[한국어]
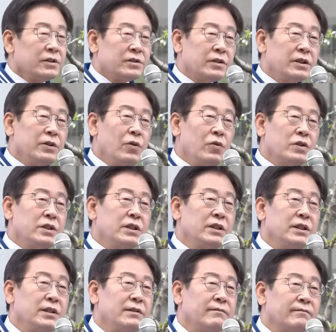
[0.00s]
저기
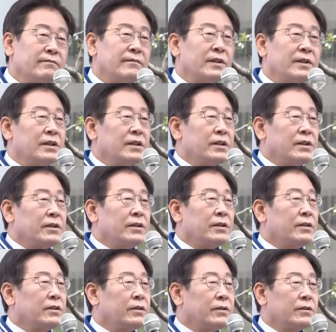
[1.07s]
혹시
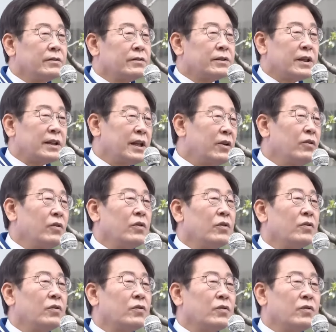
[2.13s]
어,
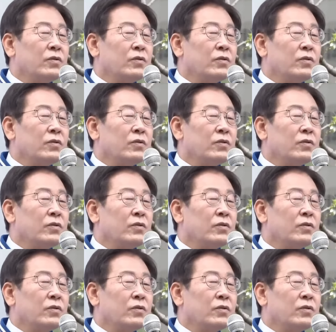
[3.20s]
제대로